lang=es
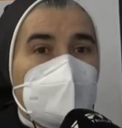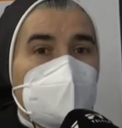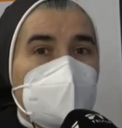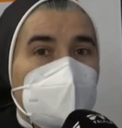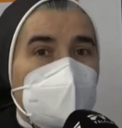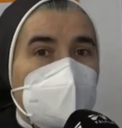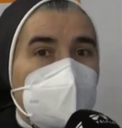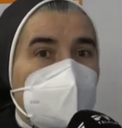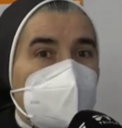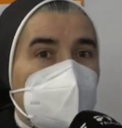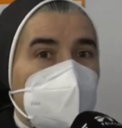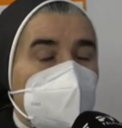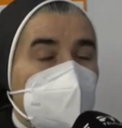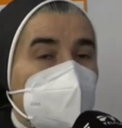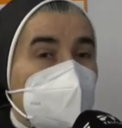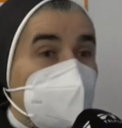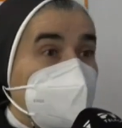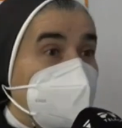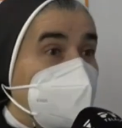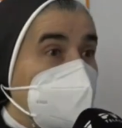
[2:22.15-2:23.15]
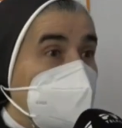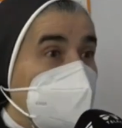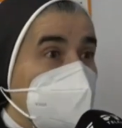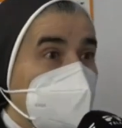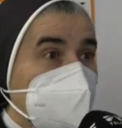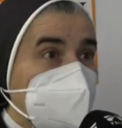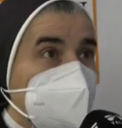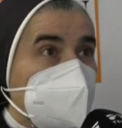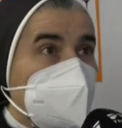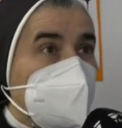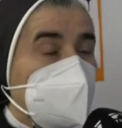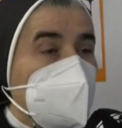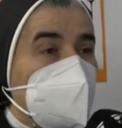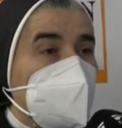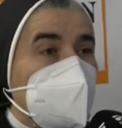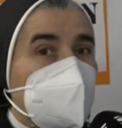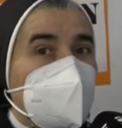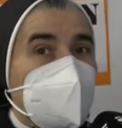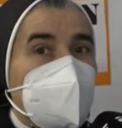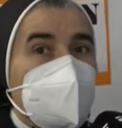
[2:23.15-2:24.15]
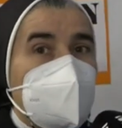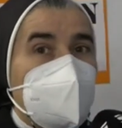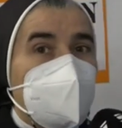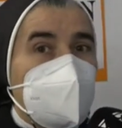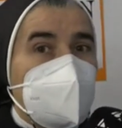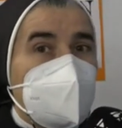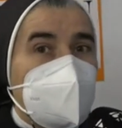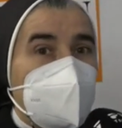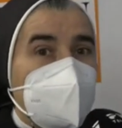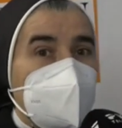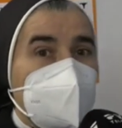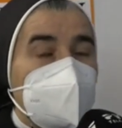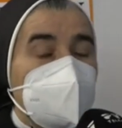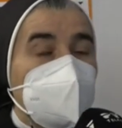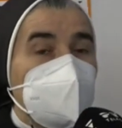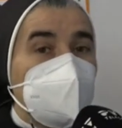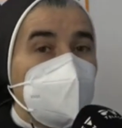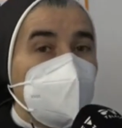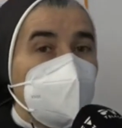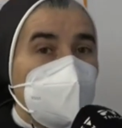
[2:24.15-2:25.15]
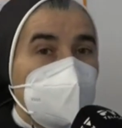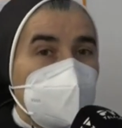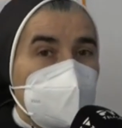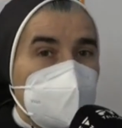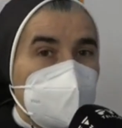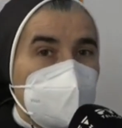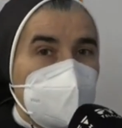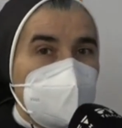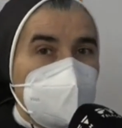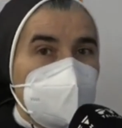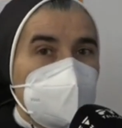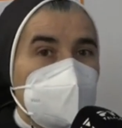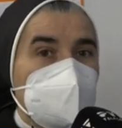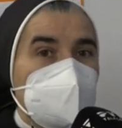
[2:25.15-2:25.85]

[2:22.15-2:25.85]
Eh, decir ¿no? que Madre Petra en su vida